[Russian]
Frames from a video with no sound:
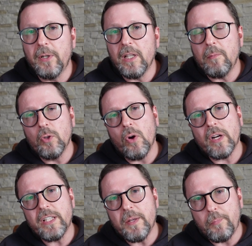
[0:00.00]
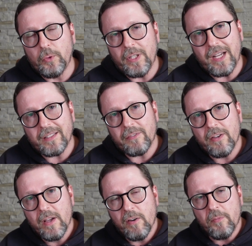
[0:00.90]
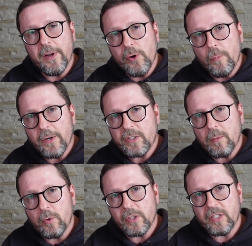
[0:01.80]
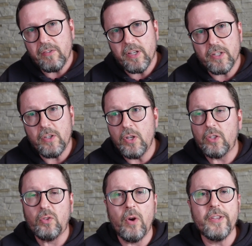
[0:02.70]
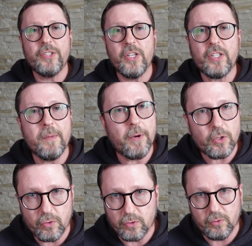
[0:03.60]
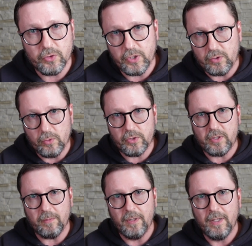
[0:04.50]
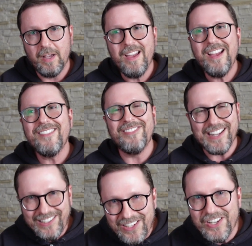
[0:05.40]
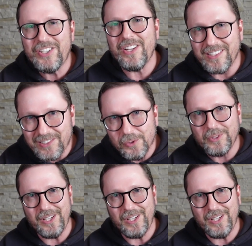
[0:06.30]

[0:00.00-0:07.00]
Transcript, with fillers: было много депутатов в Мариупольском горсовете. Никто из них не пошел служить русским в отличие от «Слуг